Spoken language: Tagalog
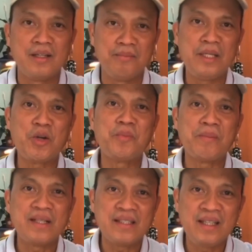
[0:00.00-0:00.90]
Meron pa
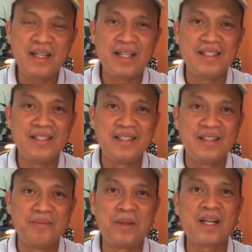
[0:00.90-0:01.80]
bang dahilan
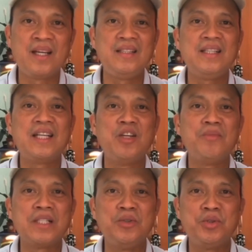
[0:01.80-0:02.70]
para hindi tayo
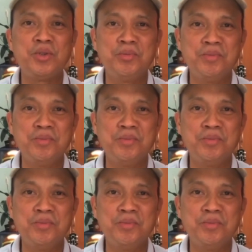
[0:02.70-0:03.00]
mag-YouTube?